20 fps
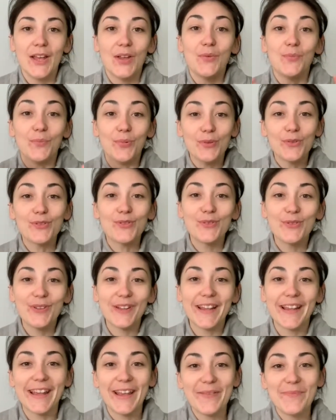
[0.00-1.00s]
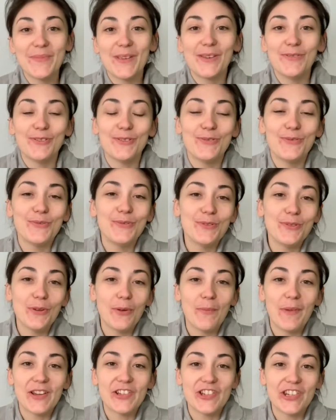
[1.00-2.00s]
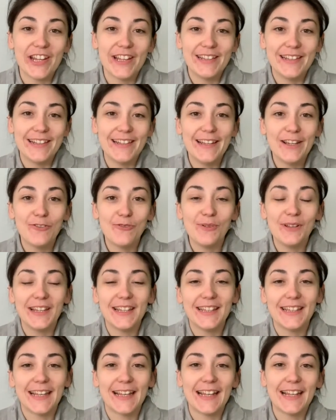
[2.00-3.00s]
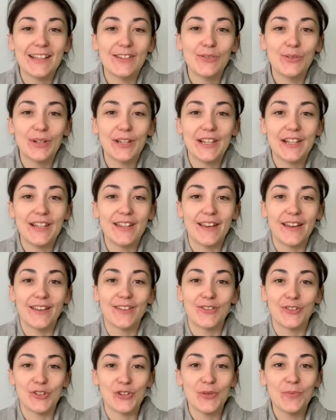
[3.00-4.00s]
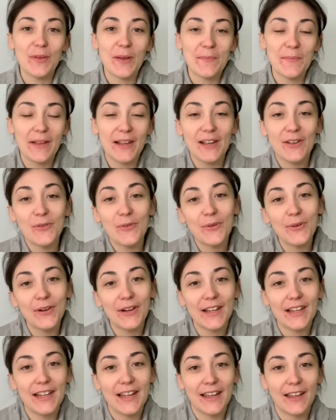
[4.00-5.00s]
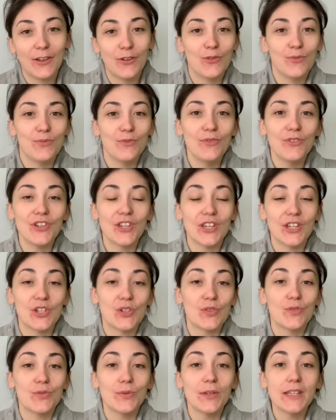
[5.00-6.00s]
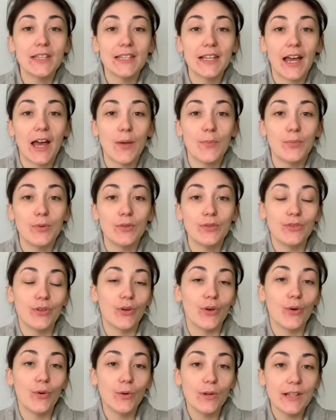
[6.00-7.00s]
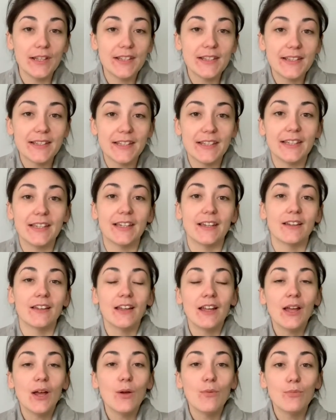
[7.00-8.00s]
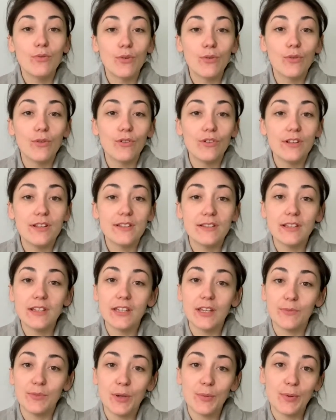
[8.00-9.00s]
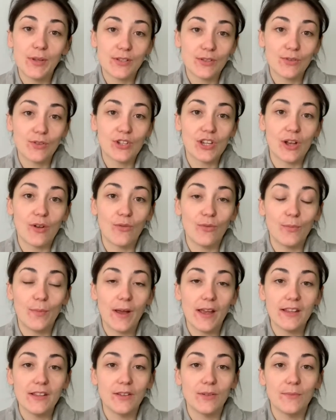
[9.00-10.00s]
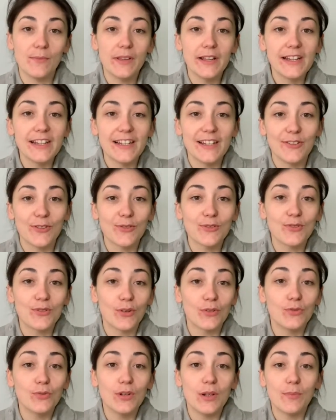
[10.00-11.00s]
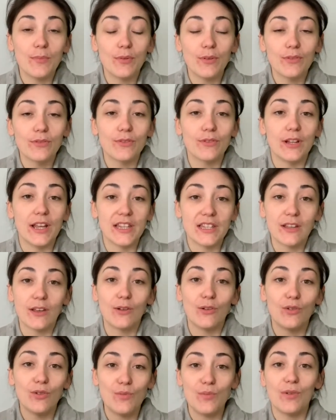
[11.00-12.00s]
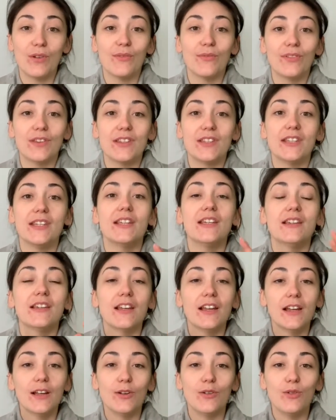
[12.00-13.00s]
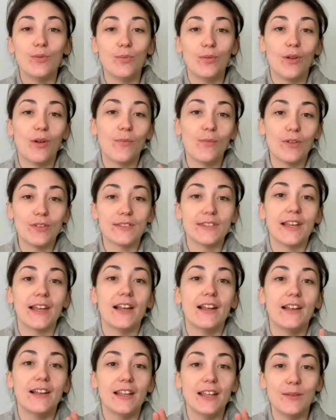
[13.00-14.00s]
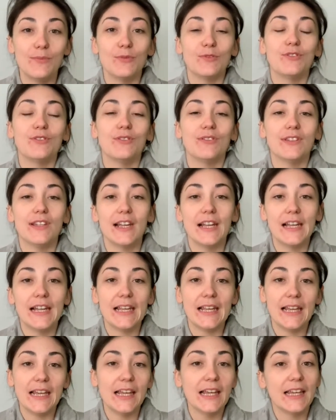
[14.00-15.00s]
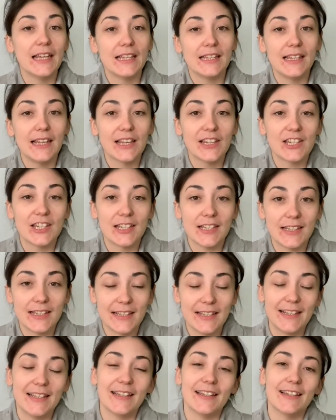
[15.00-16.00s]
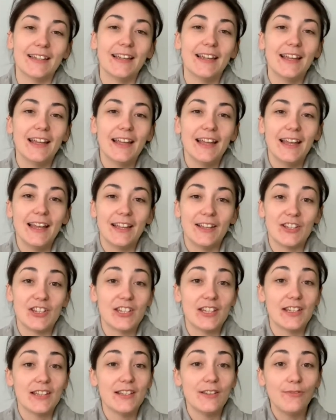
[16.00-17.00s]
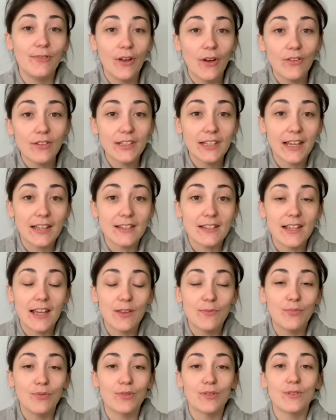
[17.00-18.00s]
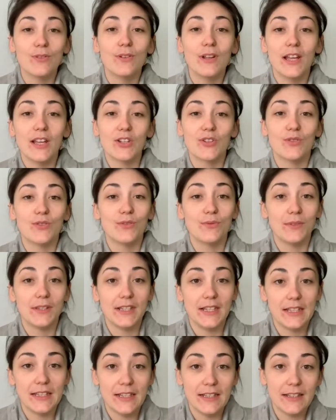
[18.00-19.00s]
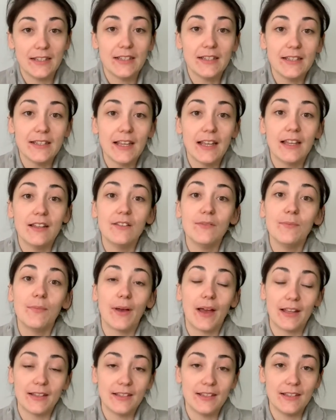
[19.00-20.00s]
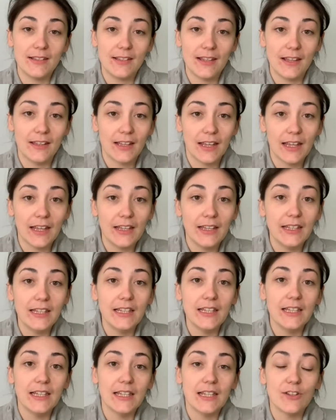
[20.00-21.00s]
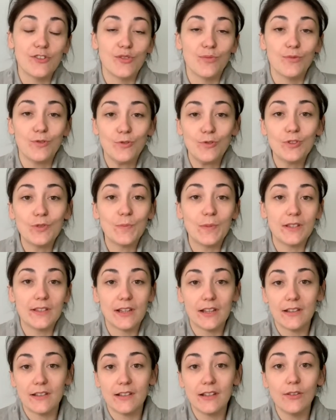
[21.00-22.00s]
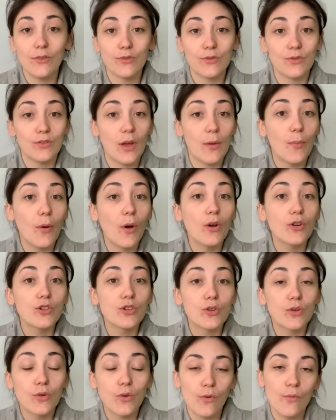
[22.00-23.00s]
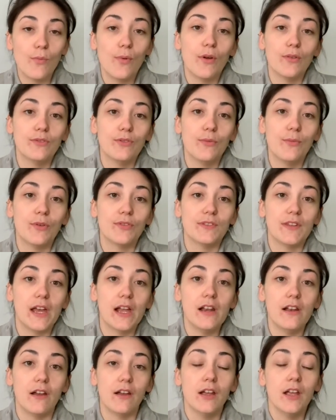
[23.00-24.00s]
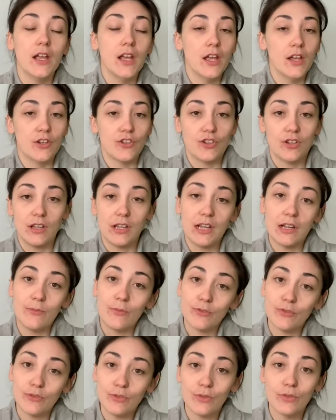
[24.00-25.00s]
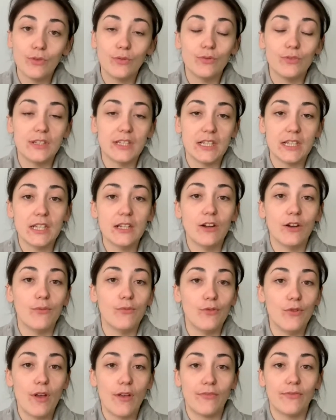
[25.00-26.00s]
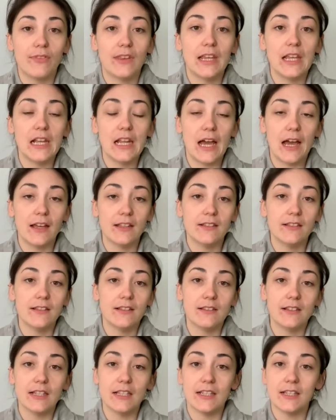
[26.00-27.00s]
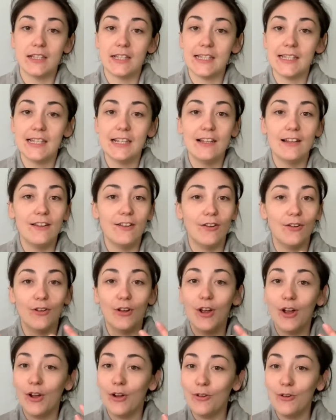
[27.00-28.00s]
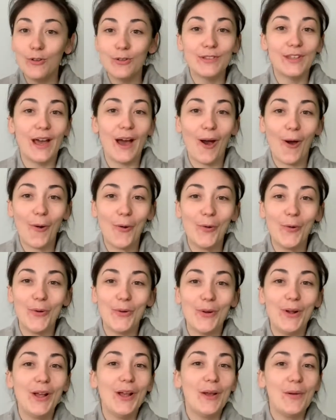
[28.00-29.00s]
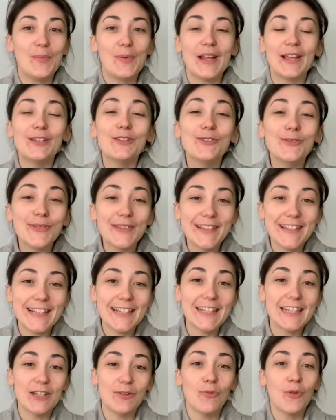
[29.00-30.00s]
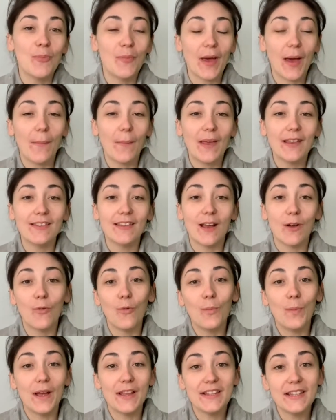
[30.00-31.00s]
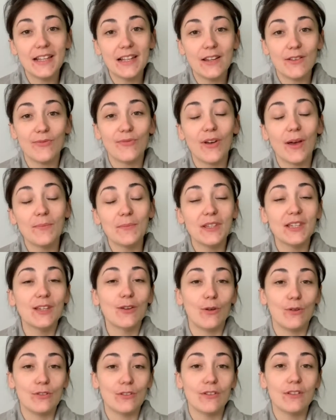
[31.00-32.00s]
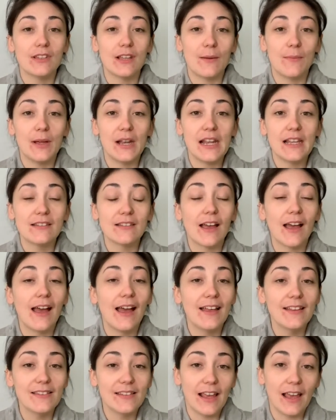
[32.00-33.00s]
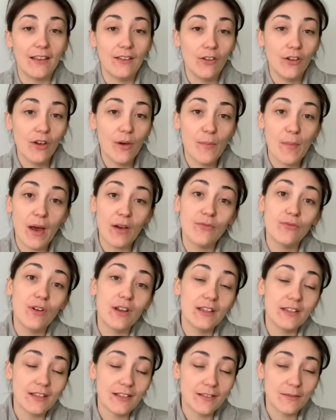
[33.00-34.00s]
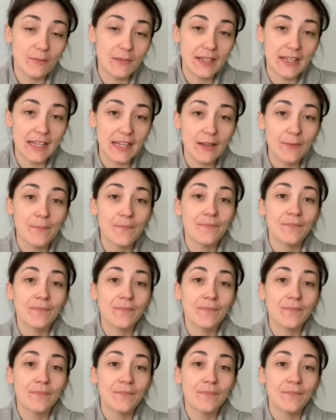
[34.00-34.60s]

Bonjour et bienvenue sur ma chaîne Les Cookineries d'Aurélia. Je m'appelle Aurélia Riquebuche et je suis thérapeute holistique. Pourquoi holistique Eh bien parce que j'accompagne mes clientes sur tous les plans de l'être, le plan physique, le plan mental, émotionnel et énergétique. J'ai différentes casquettes pour cela, je suis diététicienne, praticienne Reiki et je me suis spécialisée dans une approche comportementale. J'ai également d'autres outils comme le l'EFT, la radiesthésie, euh, le tarot, plein d'outils qui me permettre permettent d'accompagner les femmes qui ressentent un mal-être intérieur, parfois inexpliqué,